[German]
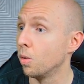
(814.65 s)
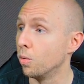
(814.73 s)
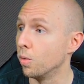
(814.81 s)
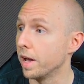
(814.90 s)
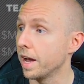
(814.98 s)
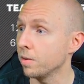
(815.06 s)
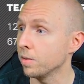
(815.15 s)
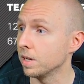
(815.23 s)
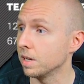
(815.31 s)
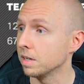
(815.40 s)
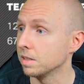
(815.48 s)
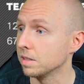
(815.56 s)
Oh,
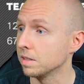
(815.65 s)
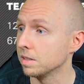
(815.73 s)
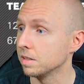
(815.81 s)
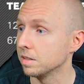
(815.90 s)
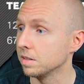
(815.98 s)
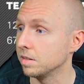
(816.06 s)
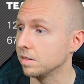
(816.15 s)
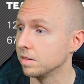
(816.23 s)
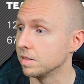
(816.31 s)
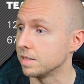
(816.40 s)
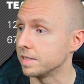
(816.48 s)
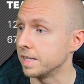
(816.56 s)
Harold.
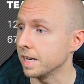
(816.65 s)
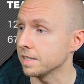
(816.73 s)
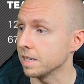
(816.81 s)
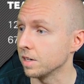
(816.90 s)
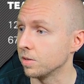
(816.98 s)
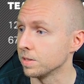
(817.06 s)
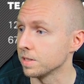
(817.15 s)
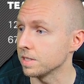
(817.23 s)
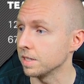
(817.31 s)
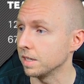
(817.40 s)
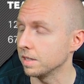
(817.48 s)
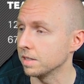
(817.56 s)
Sehr, sehr
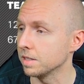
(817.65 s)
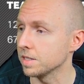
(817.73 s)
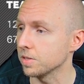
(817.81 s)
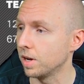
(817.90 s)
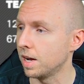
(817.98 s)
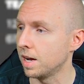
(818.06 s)
günstig zu